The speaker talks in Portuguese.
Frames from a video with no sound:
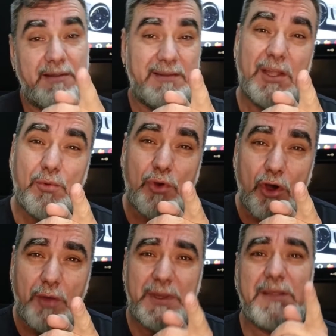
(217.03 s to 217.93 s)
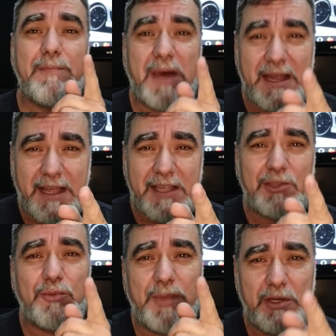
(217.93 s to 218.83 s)
não cobre
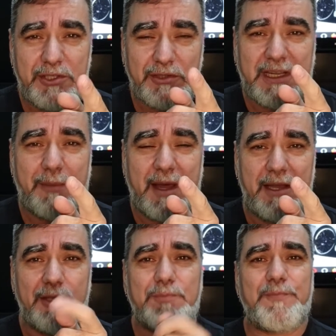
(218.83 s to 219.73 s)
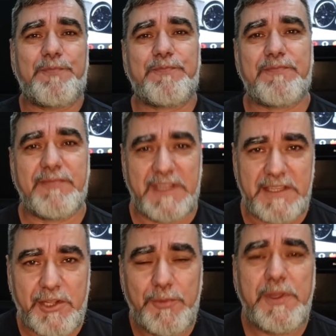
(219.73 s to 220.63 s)
barato pelo seu trabalho,
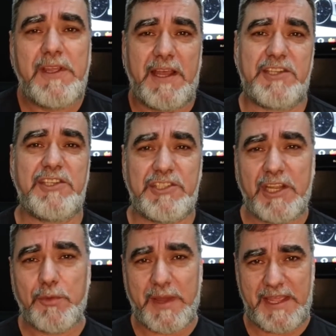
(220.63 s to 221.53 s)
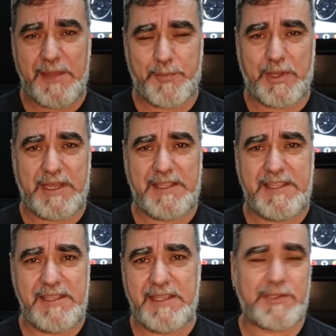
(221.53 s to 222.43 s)
entendeu? A gente está numa época
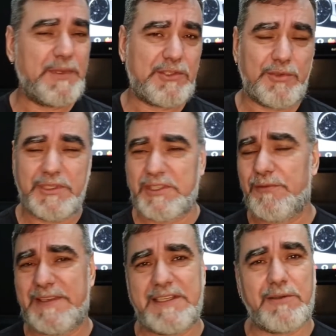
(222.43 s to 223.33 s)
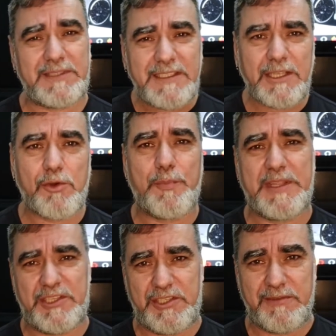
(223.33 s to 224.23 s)
que as pessoas estão fazendo tanta
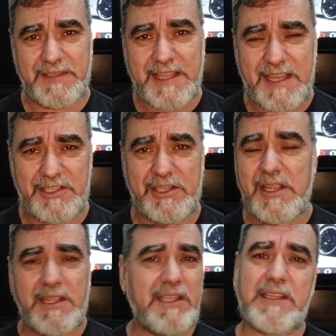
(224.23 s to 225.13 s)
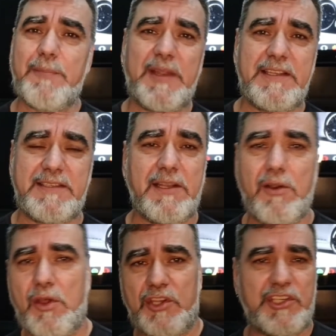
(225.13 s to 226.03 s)
competitividade que está parecendo
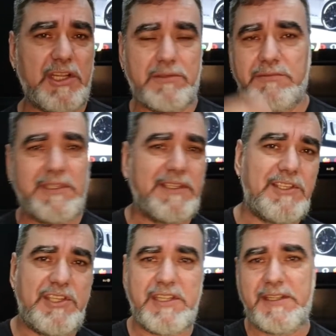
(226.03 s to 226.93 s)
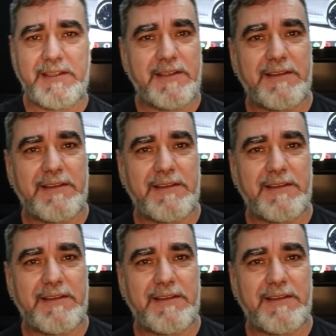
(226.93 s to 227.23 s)
lojão de